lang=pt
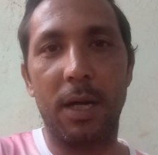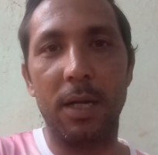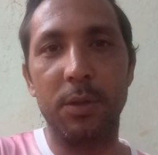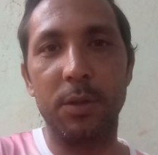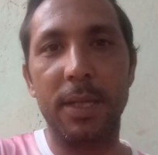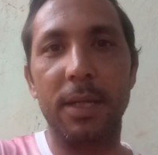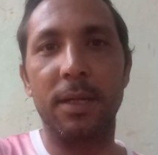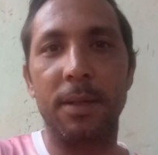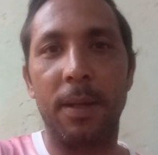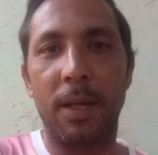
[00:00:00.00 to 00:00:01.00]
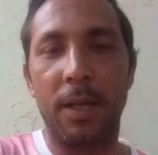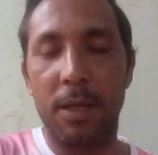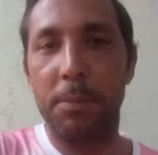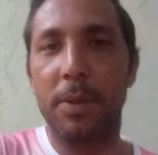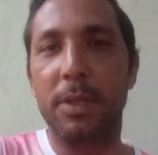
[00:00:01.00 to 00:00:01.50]
Aí eu queria
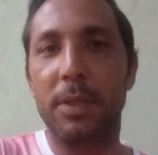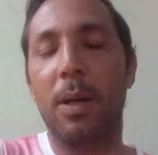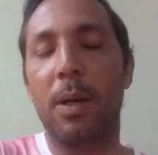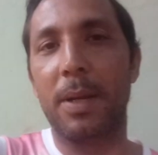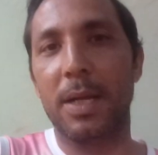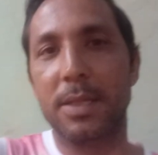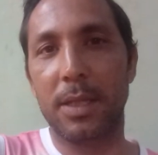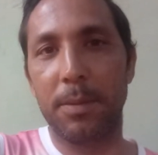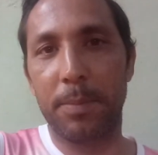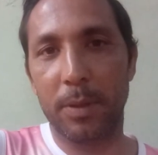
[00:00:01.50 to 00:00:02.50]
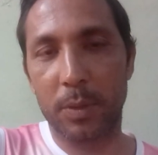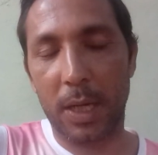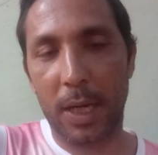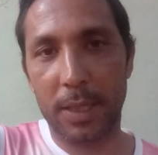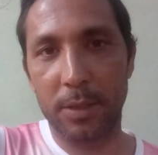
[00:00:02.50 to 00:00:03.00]
mandar um abraço aí pelo
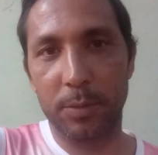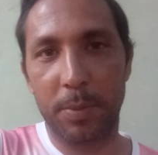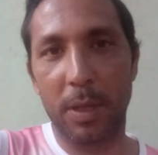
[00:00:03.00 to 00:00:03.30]
carinho,